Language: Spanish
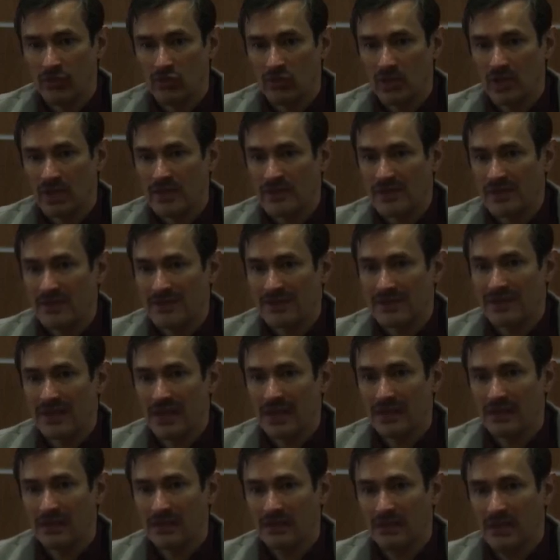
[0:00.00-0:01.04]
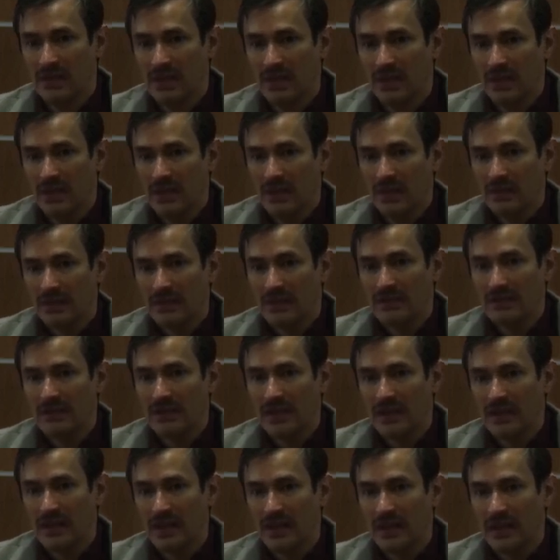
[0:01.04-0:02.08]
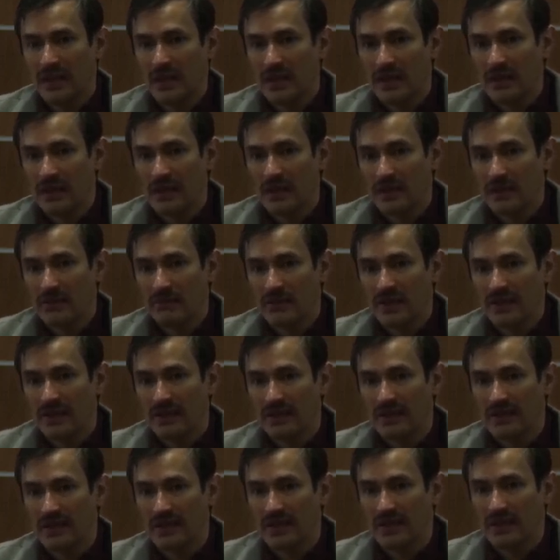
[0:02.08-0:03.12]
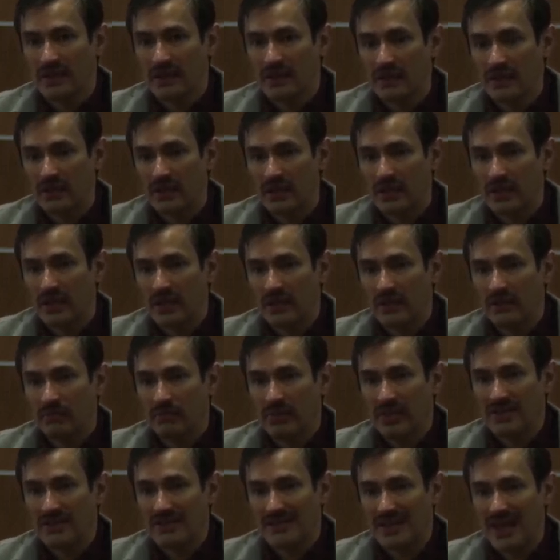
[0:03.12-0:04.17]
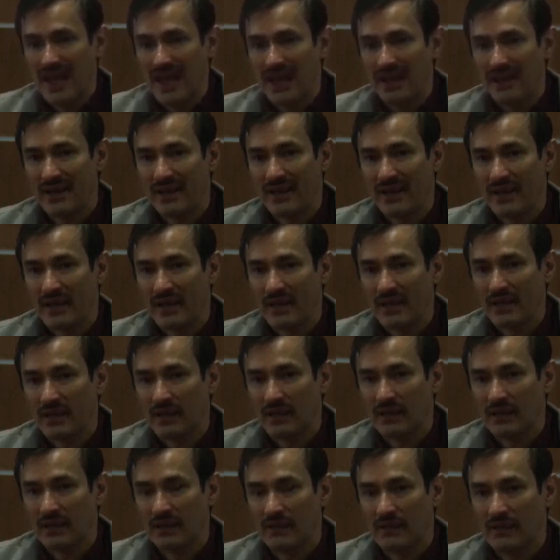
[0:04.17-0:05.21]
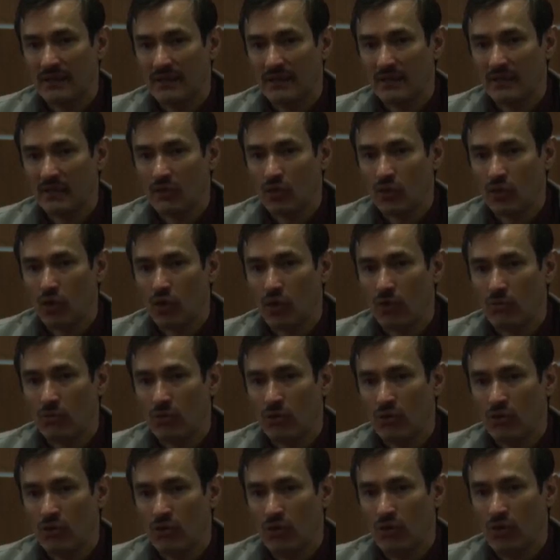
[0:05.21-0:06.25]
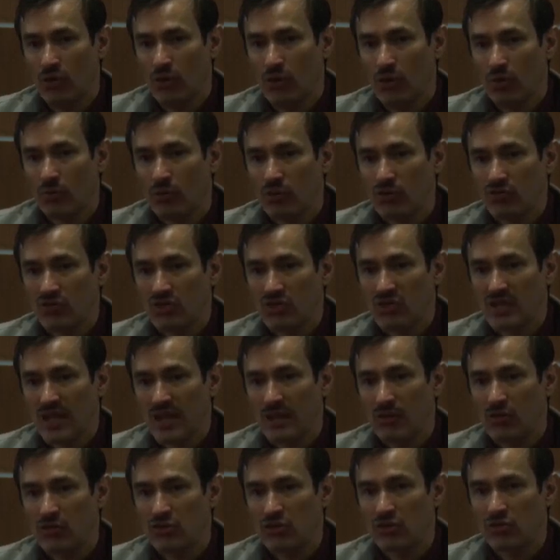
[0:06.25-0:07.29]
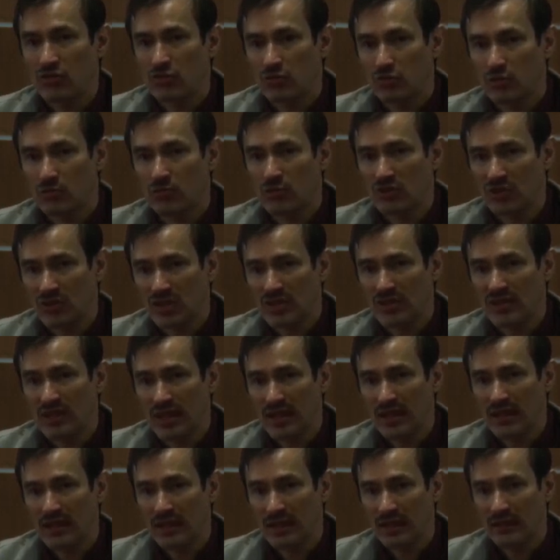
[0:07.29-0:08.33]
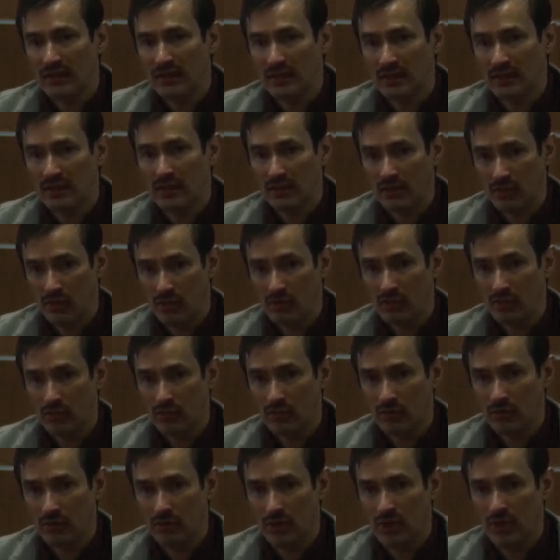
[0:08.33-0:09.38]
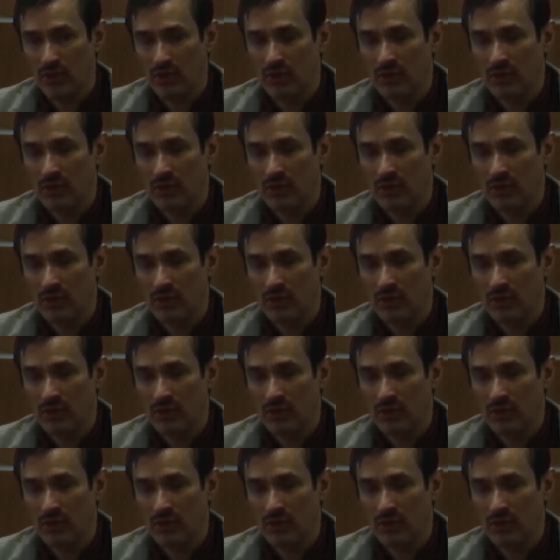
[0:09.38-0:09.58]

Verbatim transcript: en el que ustedes están tendría que invertir, eh, pensar en cómo procesar los insumos que tienen con